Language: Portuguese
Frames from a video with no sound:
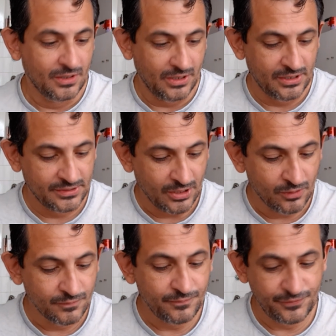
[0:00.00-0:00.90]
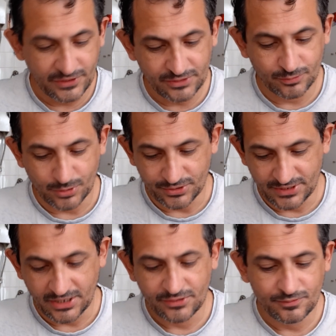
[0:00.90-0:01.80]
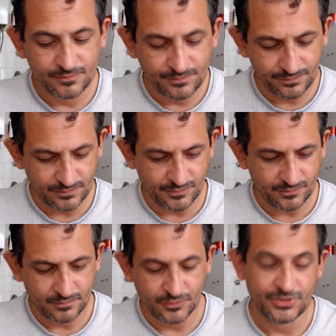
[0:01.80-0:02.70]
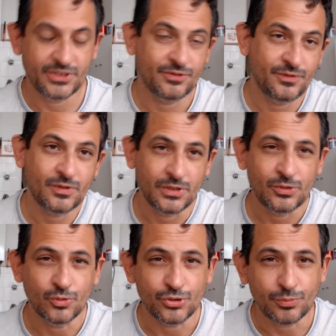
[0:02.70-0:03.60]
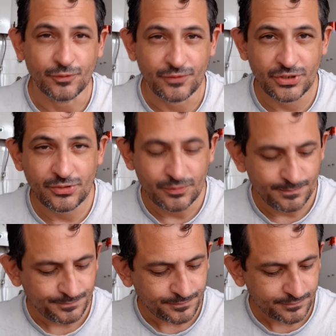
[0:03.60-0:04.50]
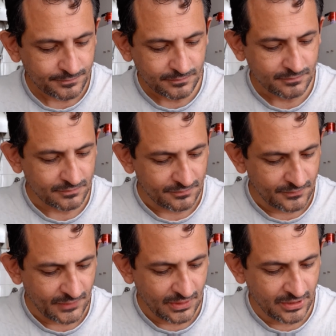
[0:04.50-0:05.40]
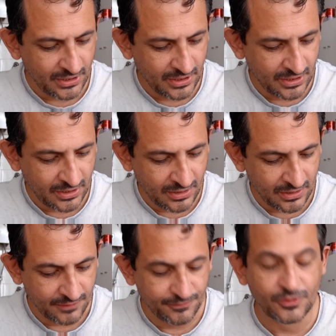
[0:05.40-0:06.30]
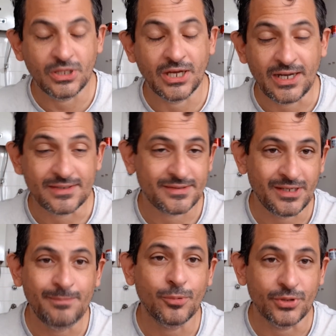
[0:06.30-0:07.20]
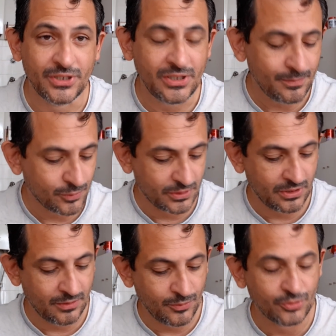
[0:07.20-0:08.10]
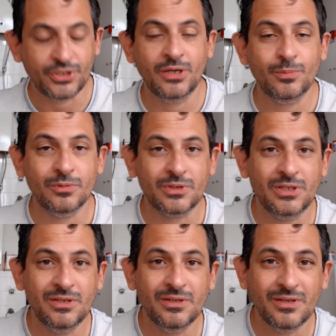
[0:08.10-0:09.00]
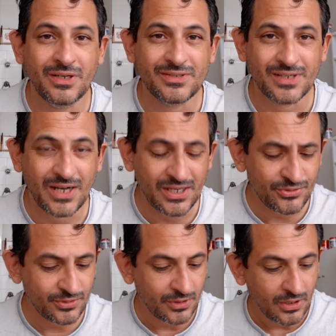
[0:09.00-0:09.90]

Então, fiz o processo, vocês viram aí no último vídeo. É, fui lá sem poder, porque meu tempo aqui é escasso,